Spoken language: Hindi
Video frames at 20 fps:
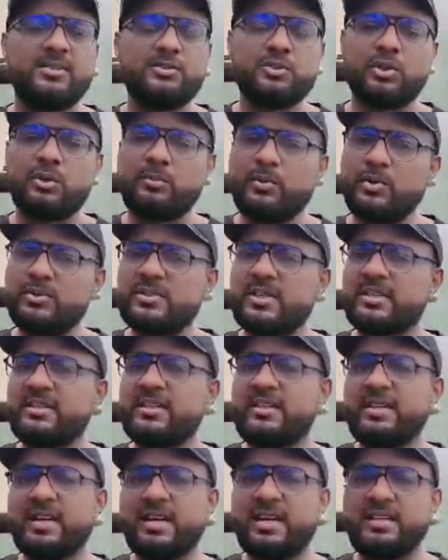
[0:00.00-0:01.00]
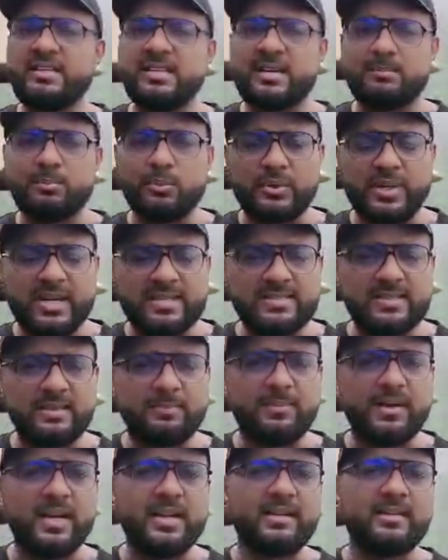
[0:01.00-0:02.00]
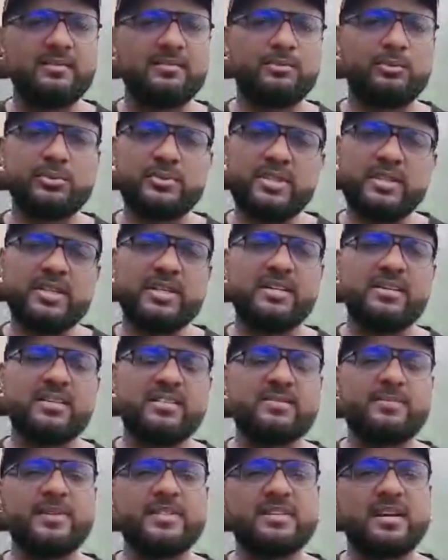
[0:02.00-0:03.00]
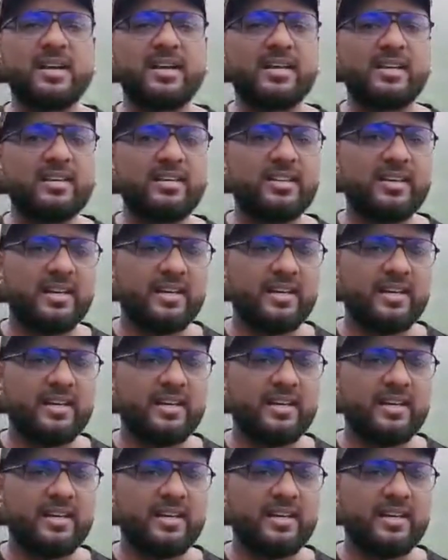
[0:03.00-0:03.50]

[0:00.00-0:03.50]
जॉब हो सकती है या आपको कैसे बाहर दूसरी कंट्रीज़ में जाके